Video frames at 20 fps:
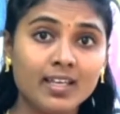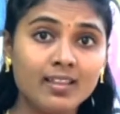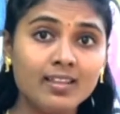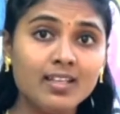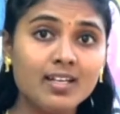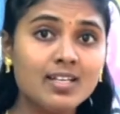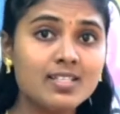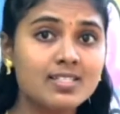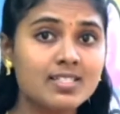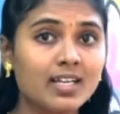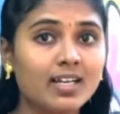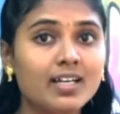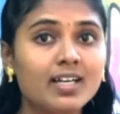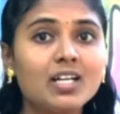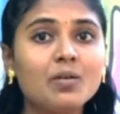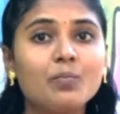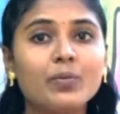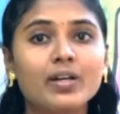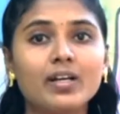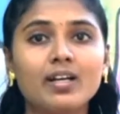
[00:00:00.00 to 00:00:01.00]
இயந்திர
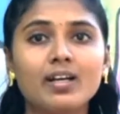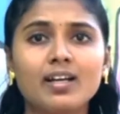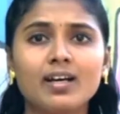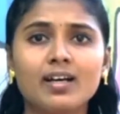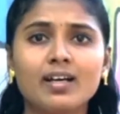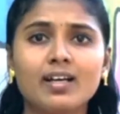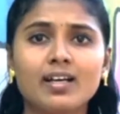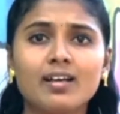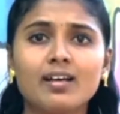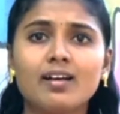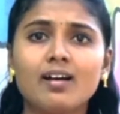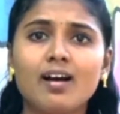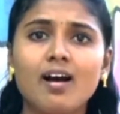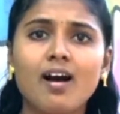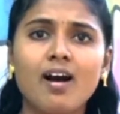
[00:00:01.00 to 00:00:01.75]
சக்கர பொற்களாக